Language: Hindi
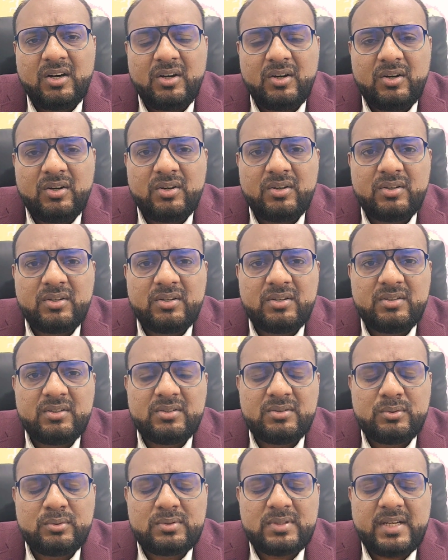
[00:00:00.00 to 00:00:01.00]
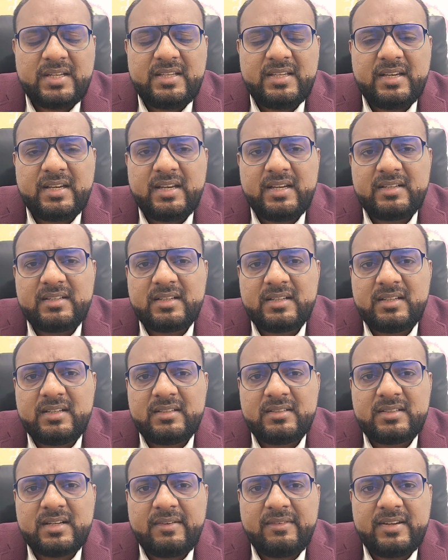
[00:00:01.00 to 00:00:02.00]
और दूसरा ये है कि
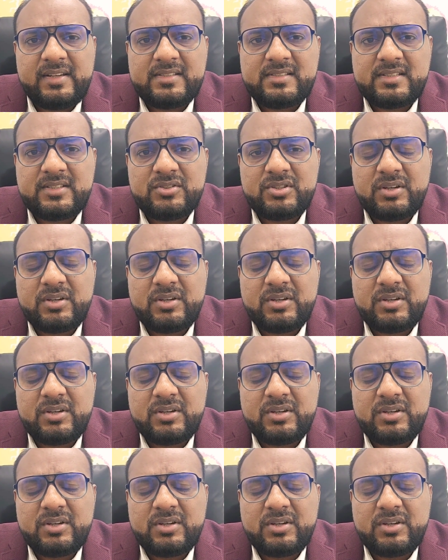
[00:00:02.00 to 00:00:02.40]
ट्रैवल हिस्ट्री